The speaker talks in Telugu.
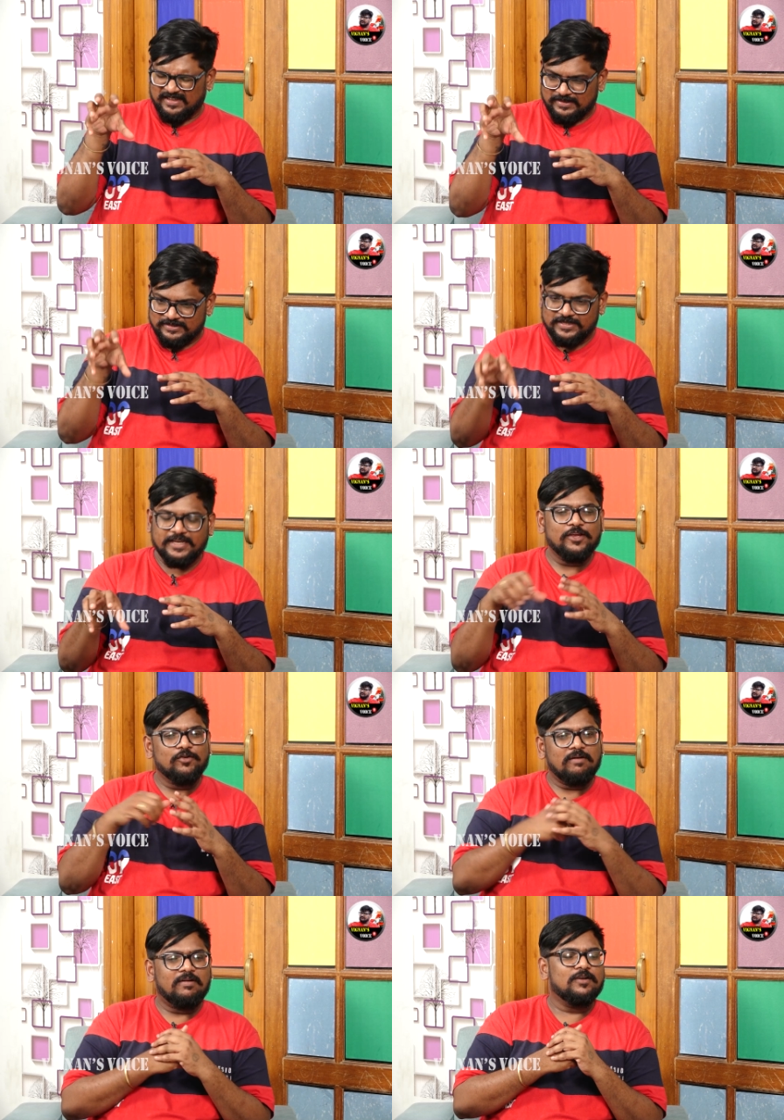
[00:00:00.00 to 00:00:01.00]
ఈ జీక్యూ
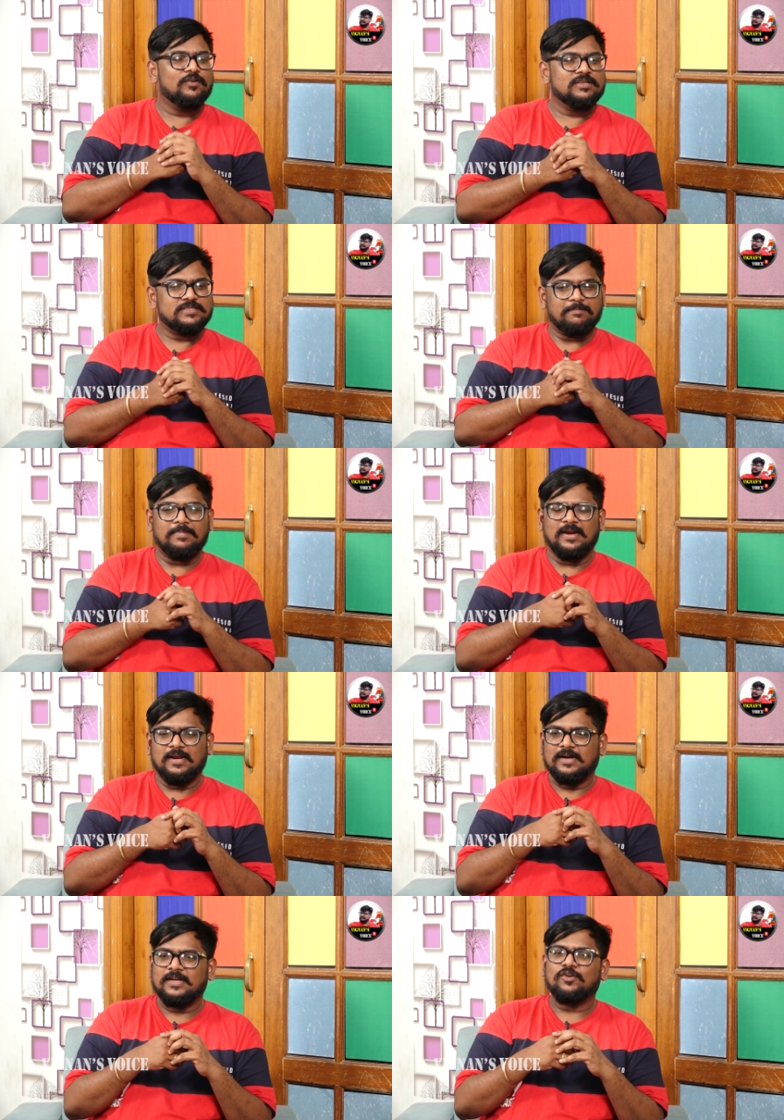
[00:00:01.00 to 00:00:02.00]
అవార్డు గురించి చెప్పాలి
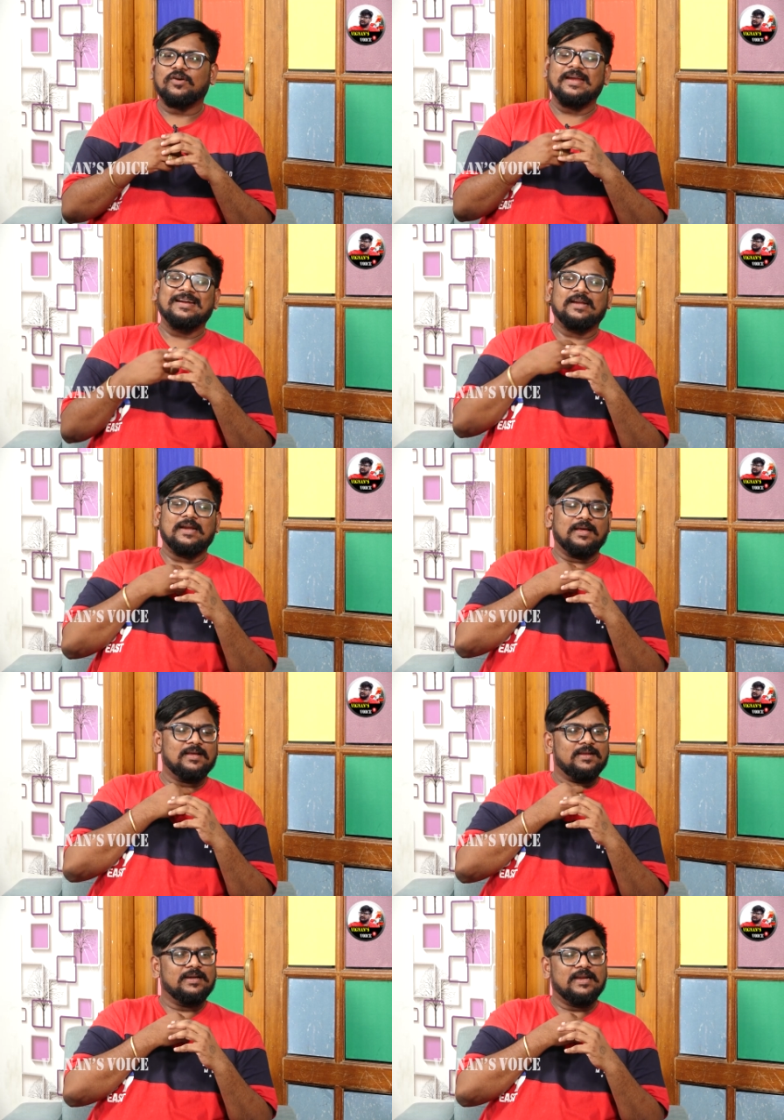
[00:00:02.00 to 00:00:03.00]
అంటే ఇది ఒక ఇంటర్నే
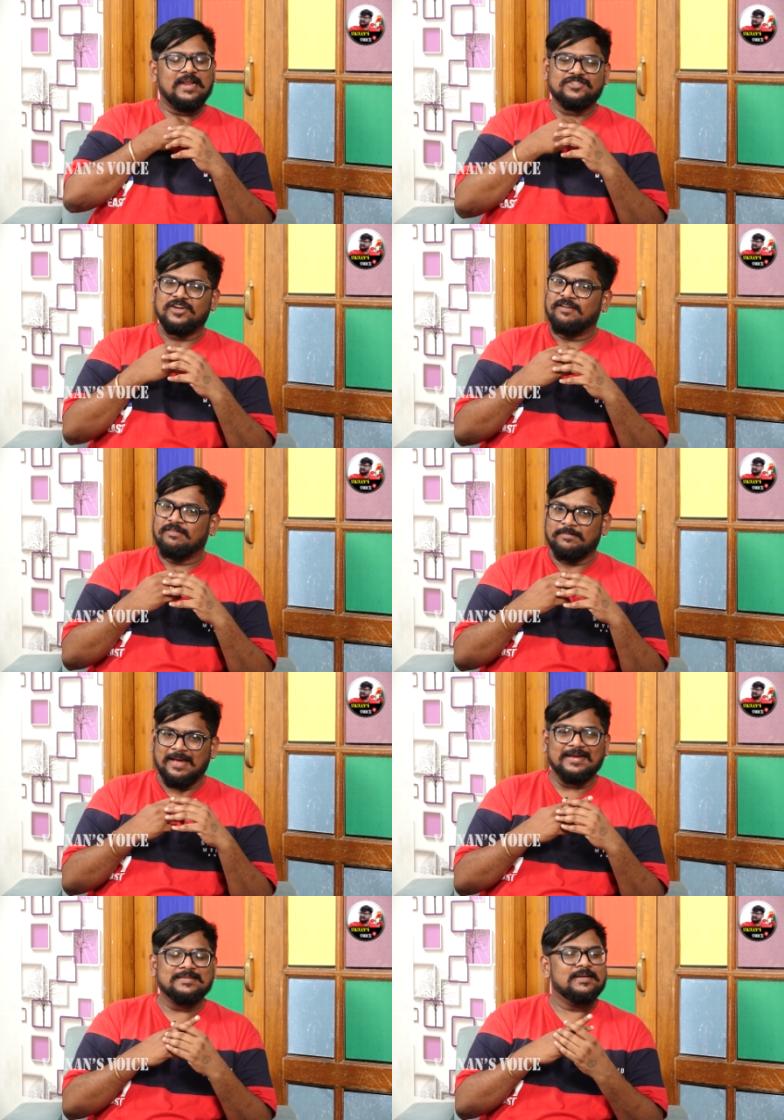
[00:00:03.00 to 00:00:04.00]
ఇంటర్నేషనల్ లెవెల్
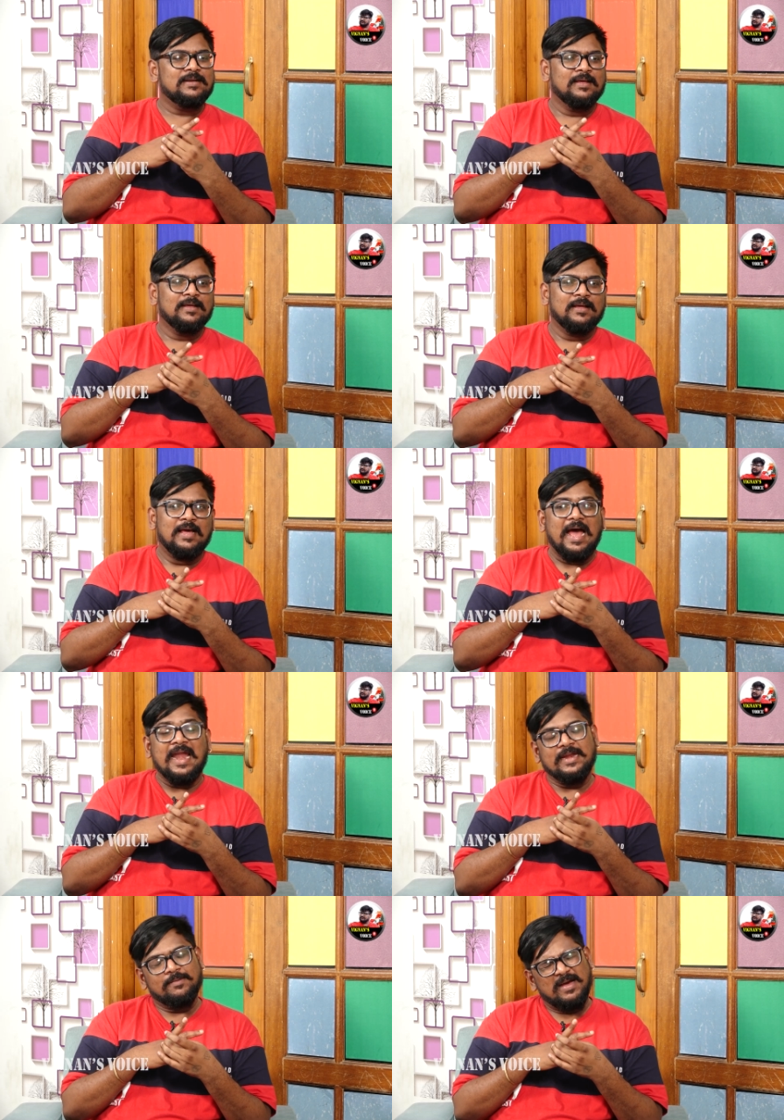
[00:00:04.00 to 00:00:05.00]
మ్యాగజిన్
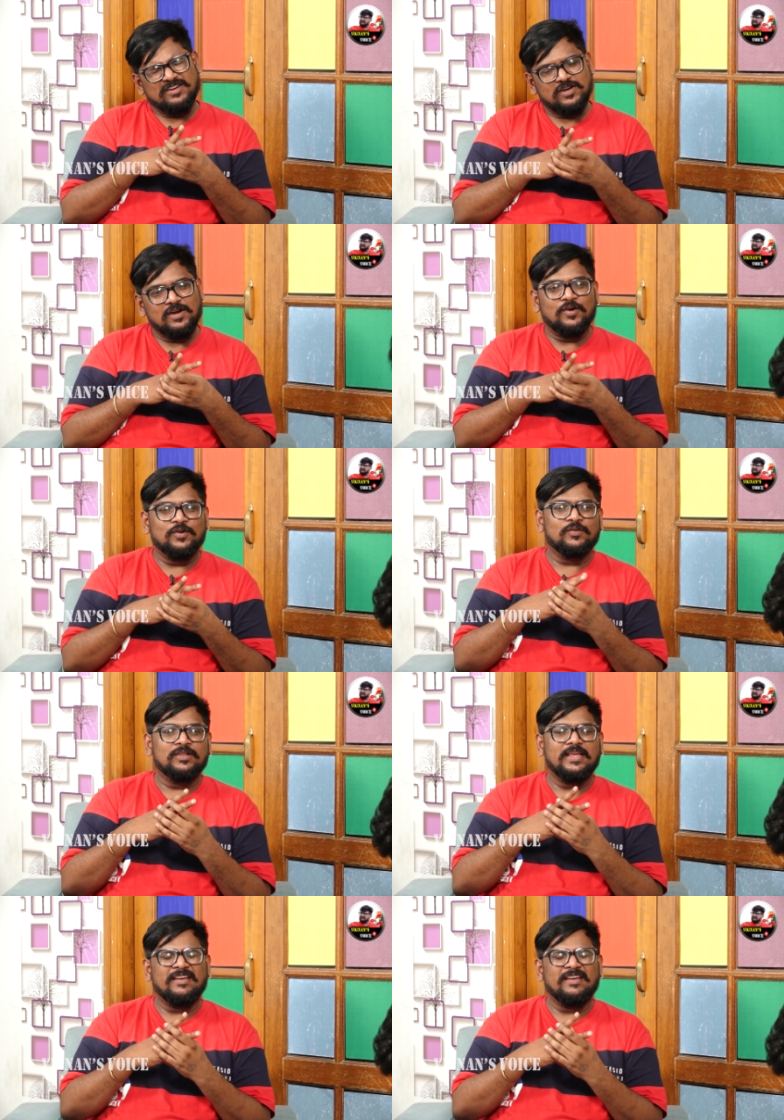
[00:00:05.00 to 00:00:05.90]
అన్ని భాషల్లోనూ ఉంది